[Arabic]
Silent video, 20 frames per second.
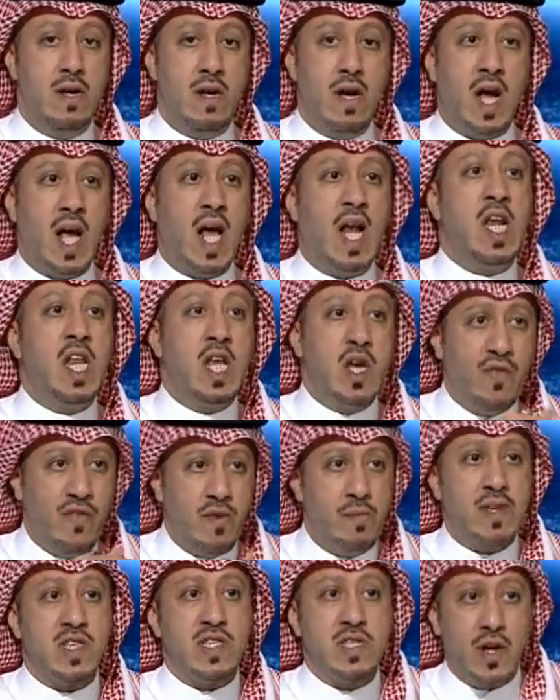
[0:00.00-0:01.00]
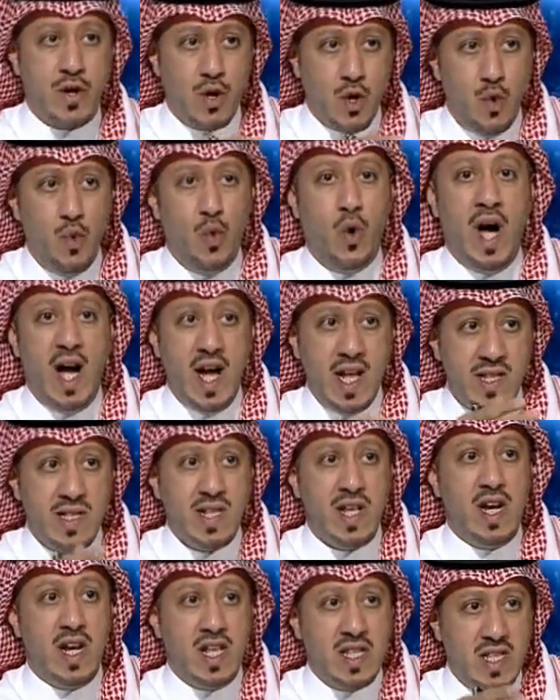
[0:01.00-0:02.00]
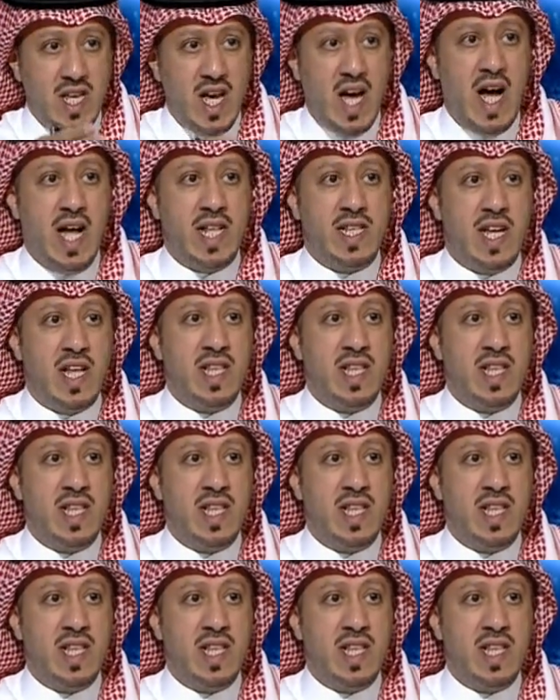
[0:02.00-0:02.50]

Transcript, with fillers: خليك في مصدر قوة أنت الاتحاد